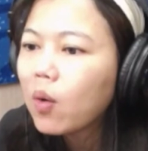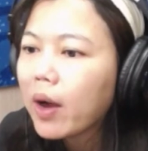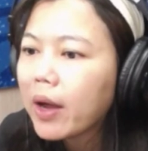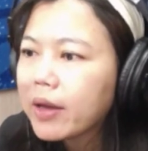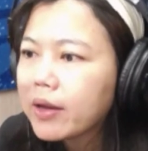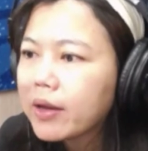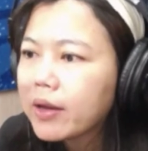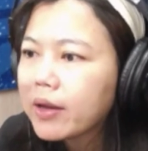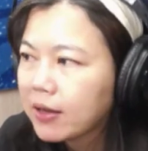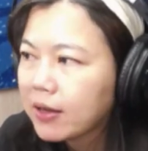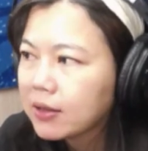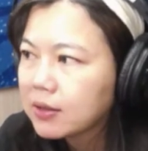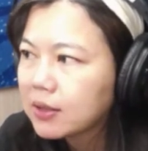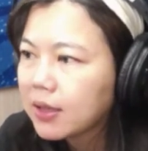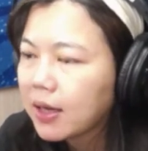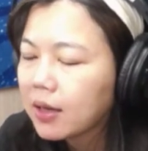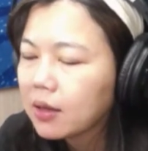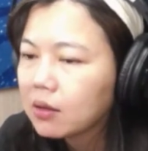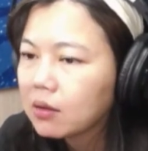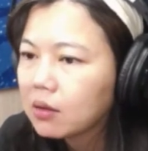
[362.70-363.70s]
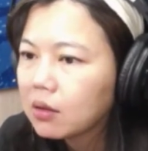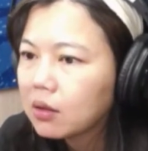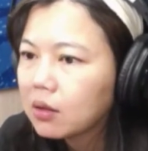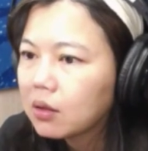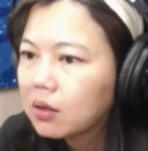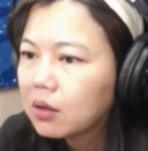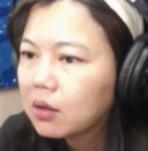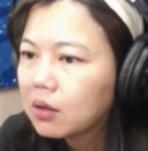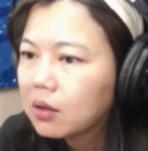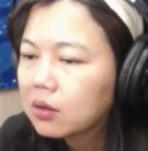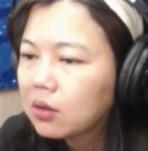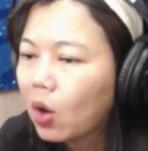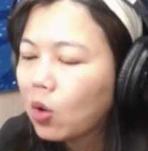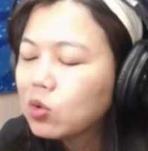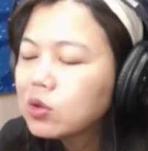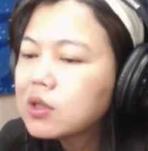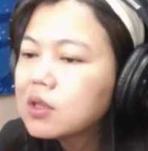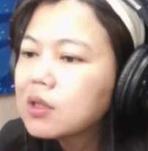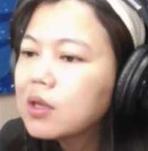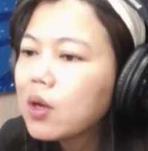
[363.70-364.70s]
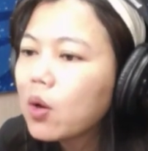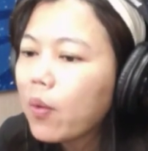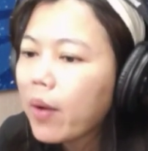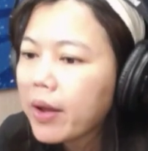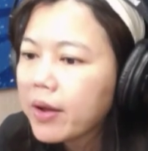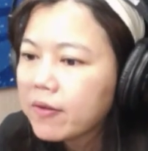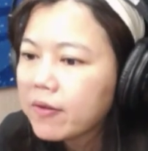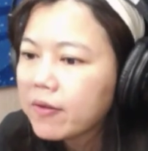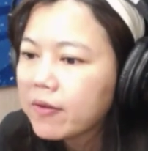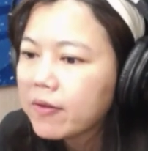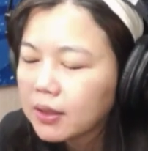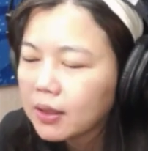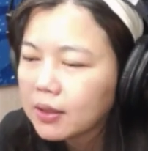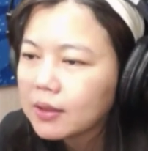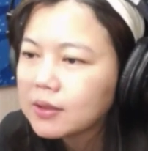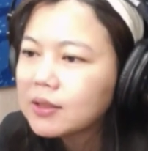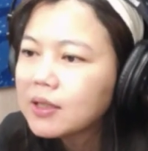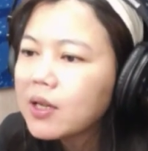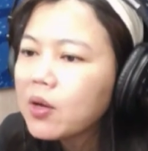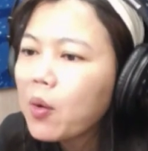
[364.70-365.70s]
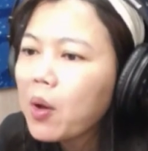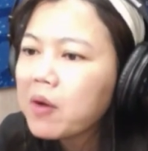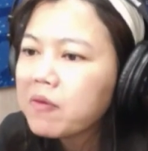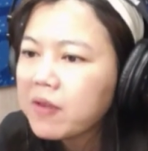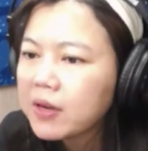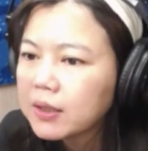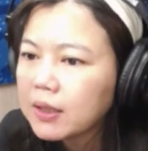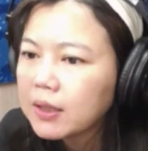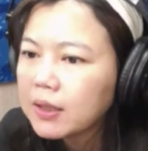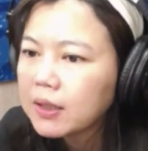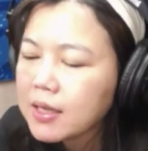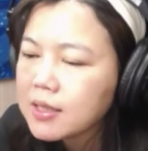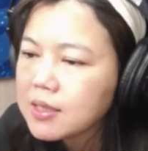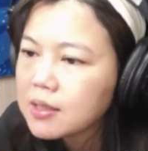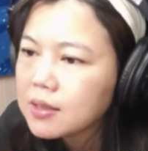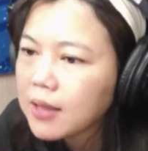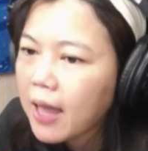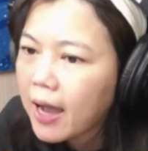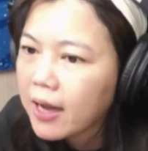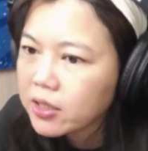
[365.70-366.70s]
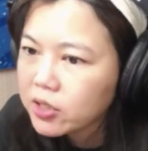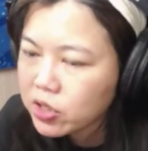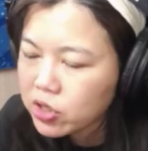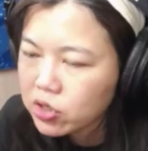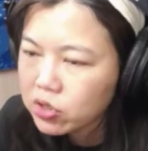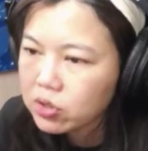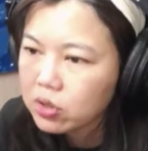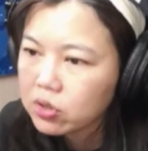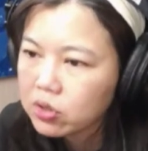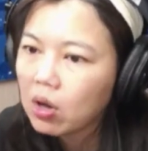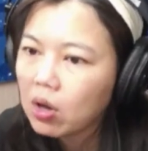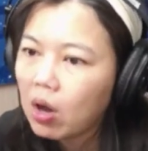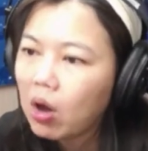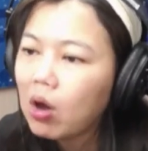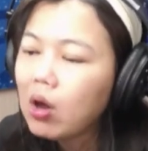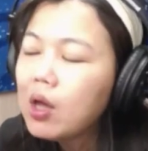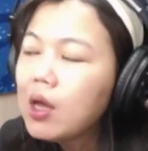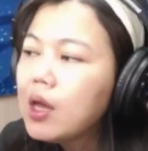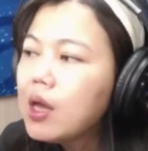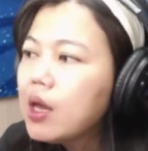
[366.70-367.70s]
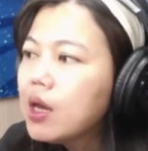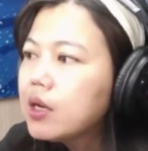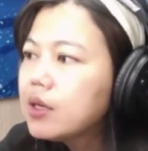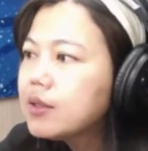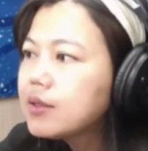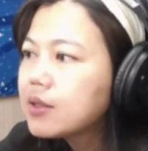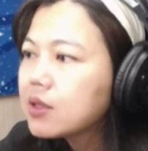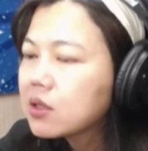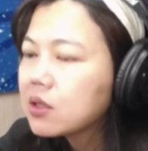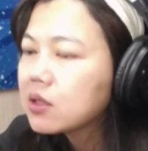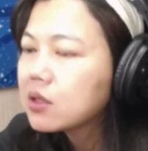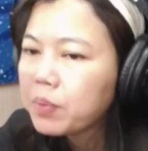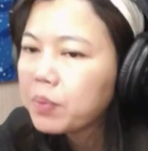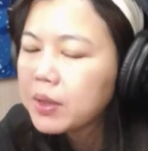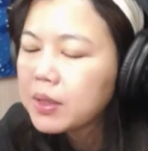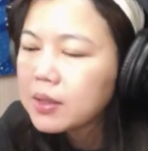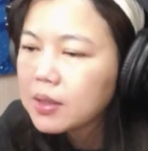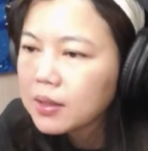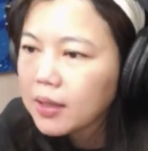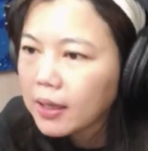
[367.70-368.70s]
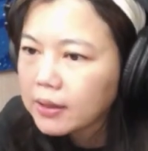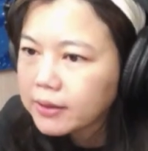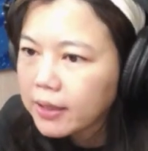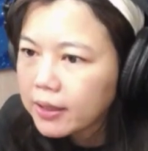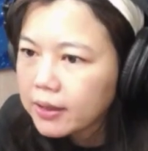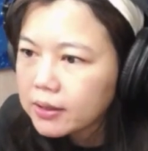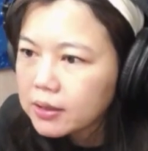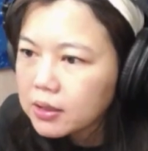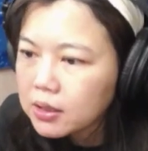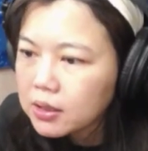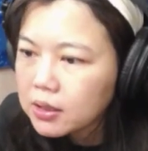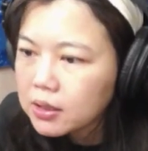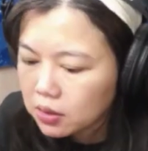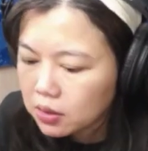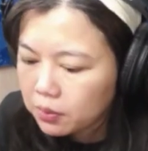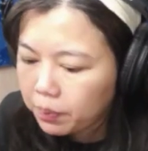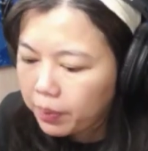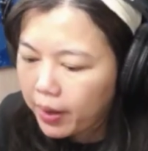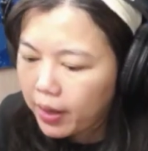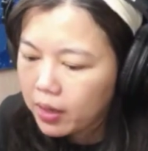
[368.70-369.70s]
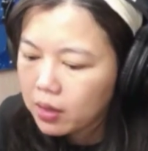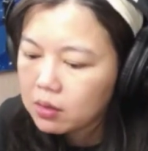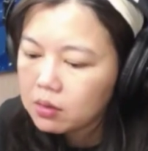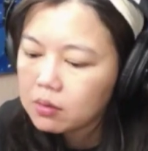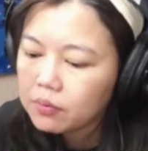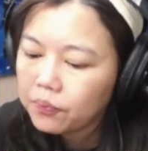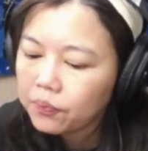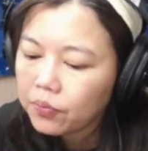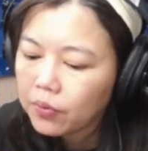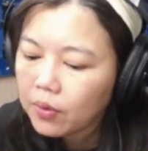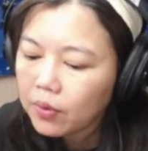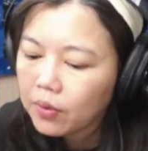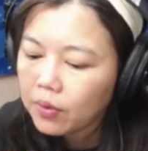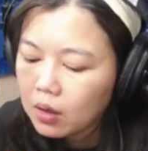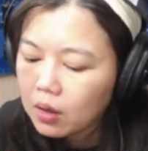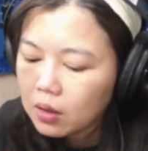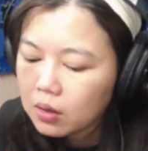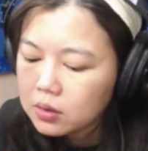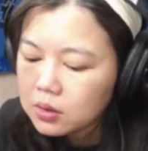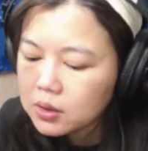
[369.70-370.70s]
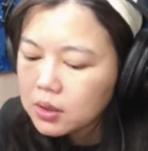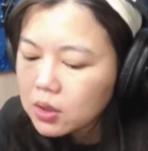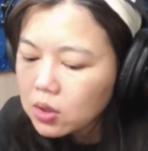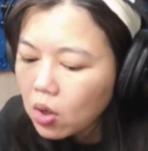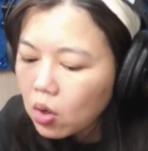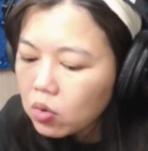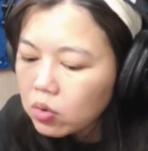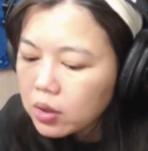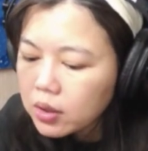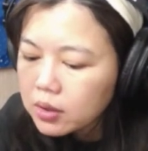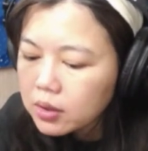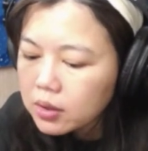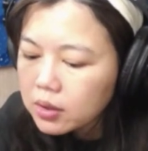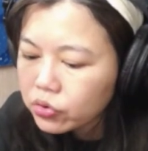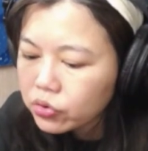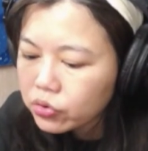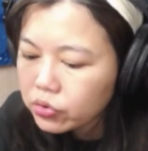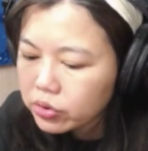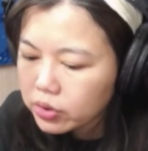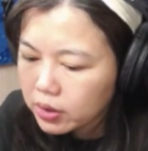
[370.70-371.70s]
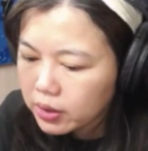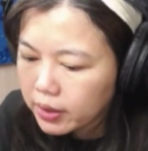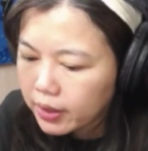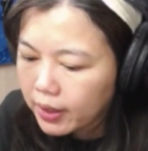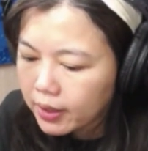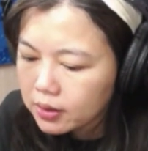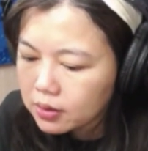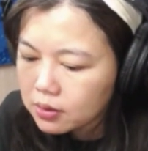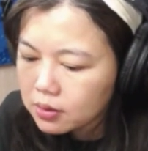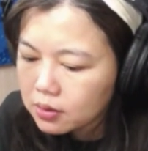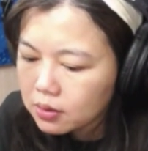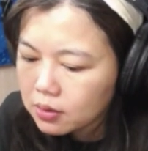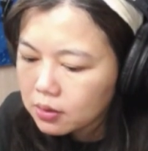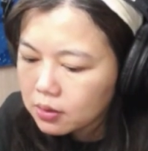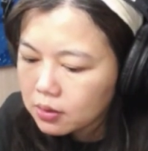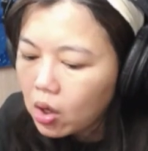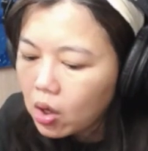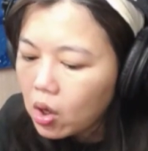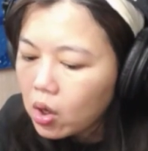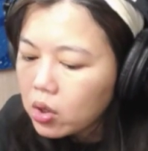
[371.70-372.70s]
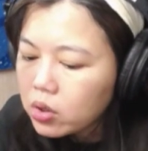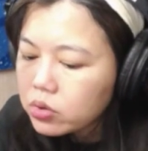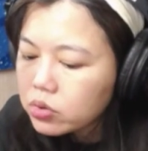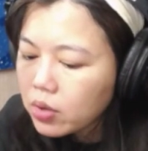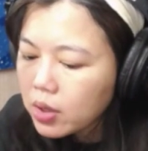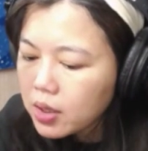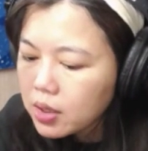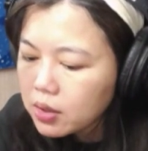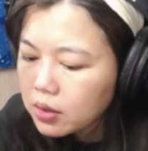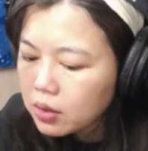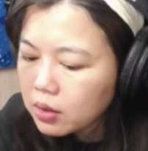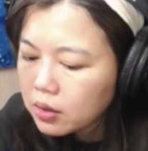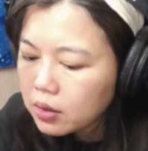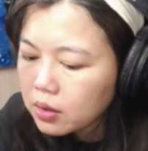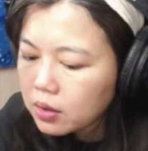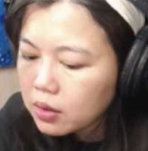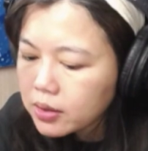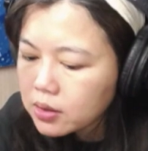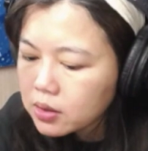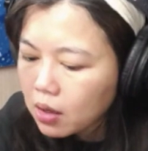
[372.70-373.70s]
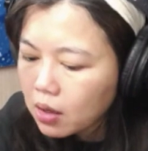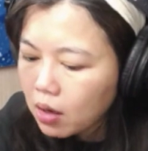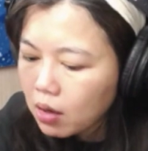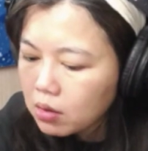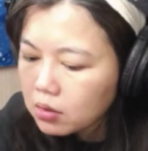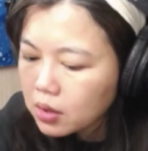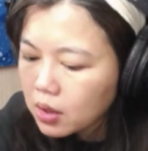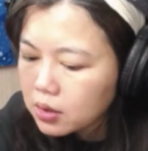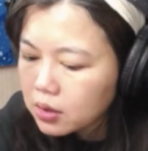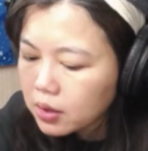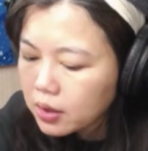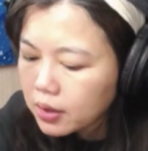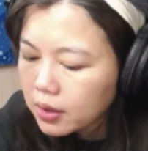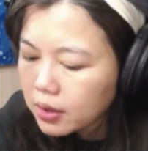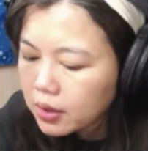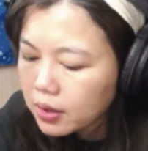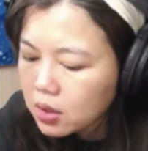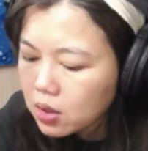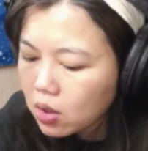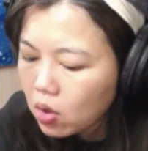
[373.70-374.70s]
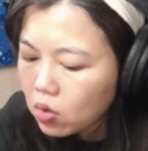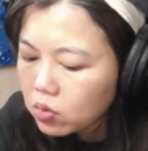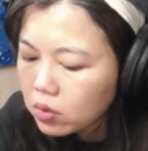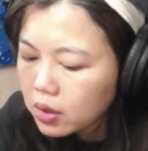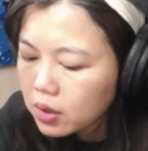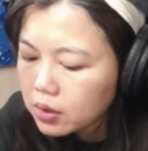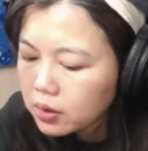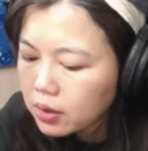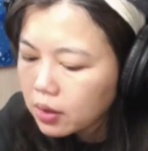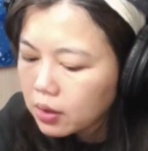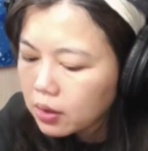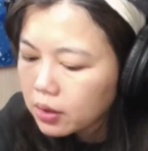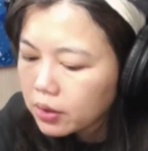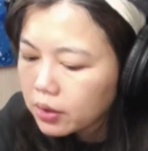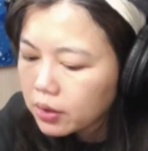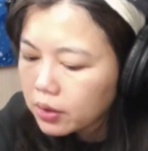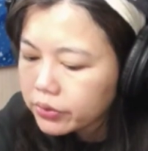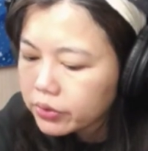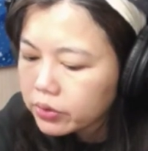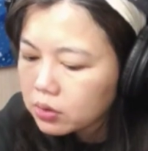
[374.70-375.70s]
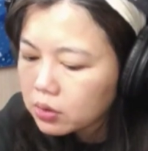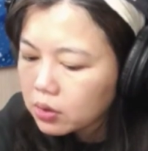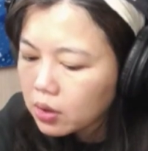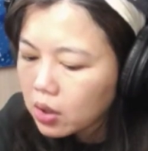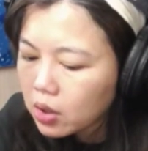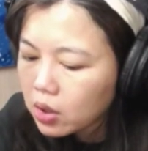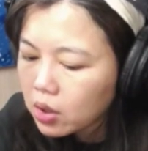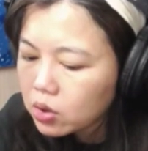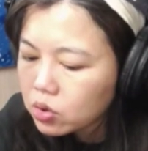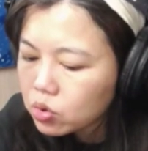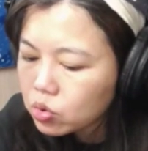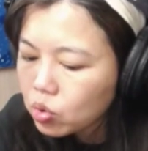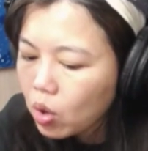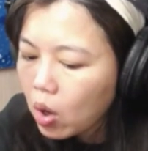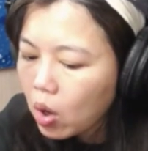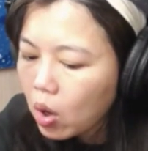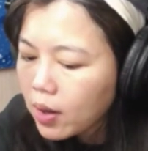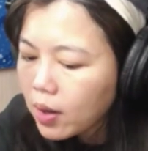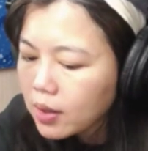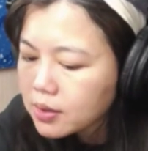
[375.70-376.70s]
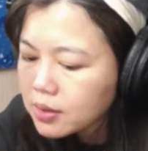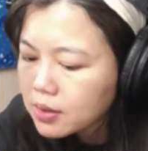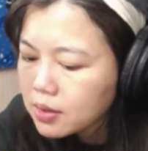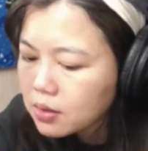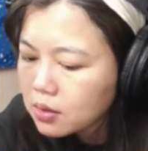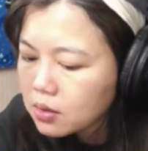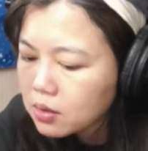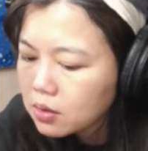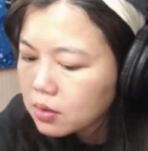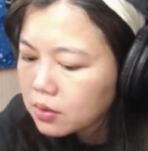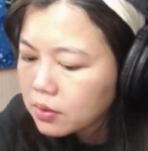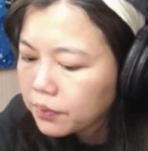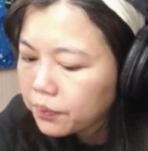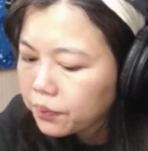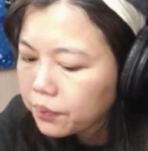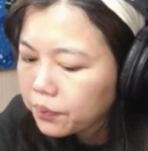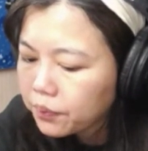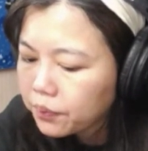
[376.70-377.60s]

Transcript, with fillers: 外一个方向，投资另外一个方向，可是另外一个方向才是大事的时候，你只是逼着大家跟你一起赔。禁空令就是这个样子啊。所以那个时候的那个禁空令的。的状况是，